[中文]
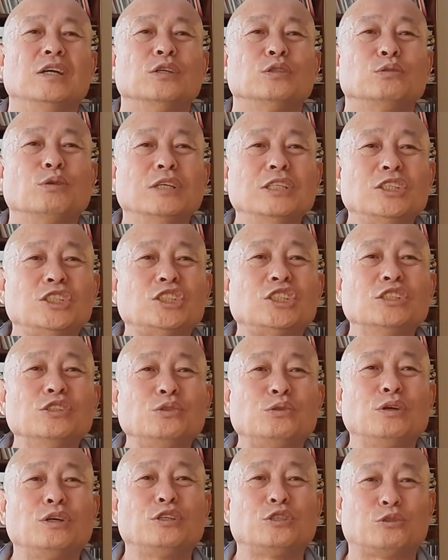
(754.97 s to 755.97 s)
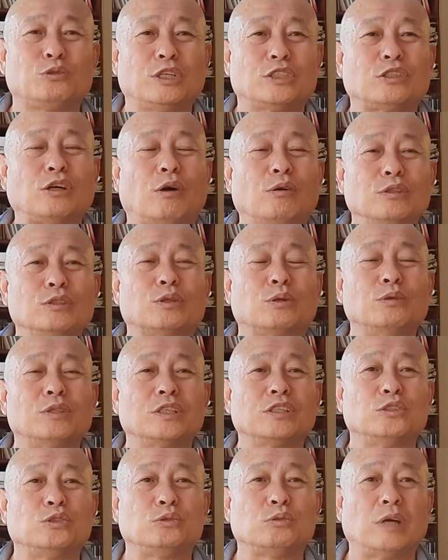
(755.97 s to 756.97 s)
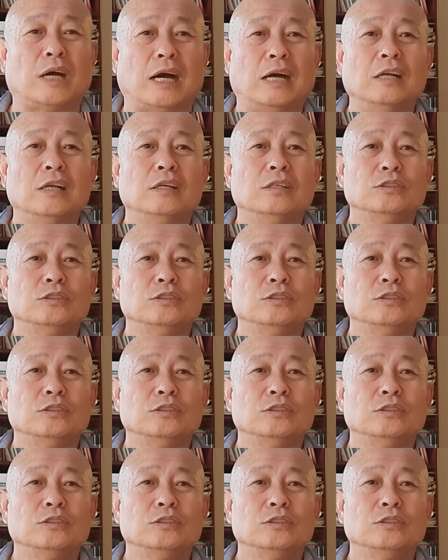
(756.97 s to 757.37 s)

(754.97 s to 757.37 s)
所以姓薛的薛，草字头这个薛啊，